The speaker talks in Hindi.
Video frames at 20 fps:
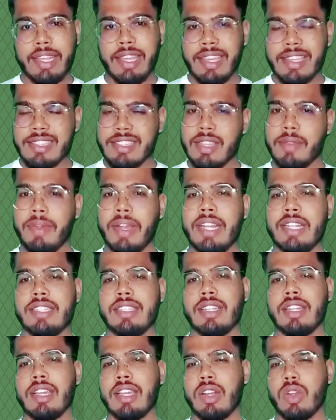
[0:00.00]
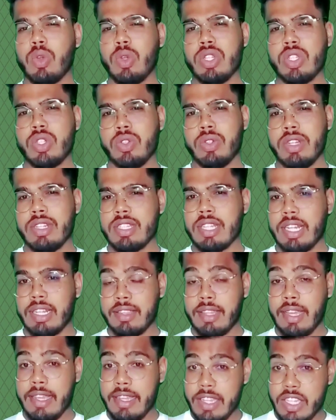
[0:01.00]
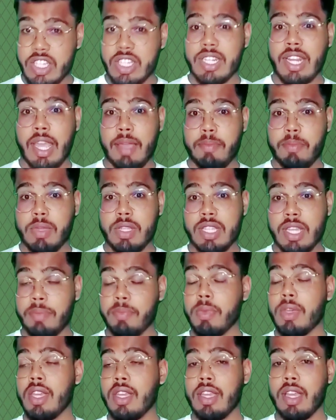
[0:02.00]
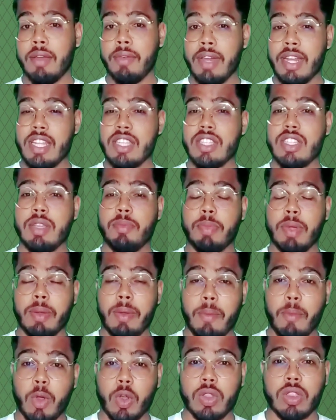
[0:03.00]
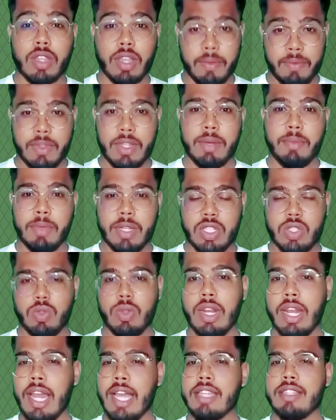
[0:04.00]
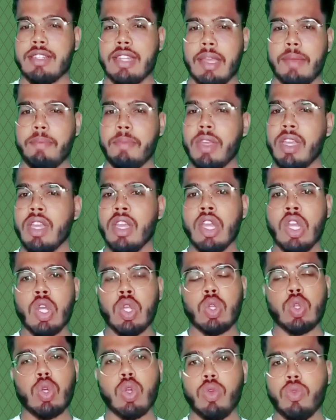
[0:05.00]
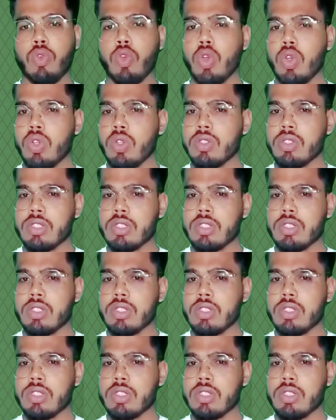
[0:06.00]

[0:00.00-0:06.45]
ये ऐसा माइंडसेट अगर कोई स्टूडेंट रखता है इस टाइम पे जबकि कि हमारे जीपेट में बहुत कम दिन बचे हुए लास्ट टाइम पे तो वो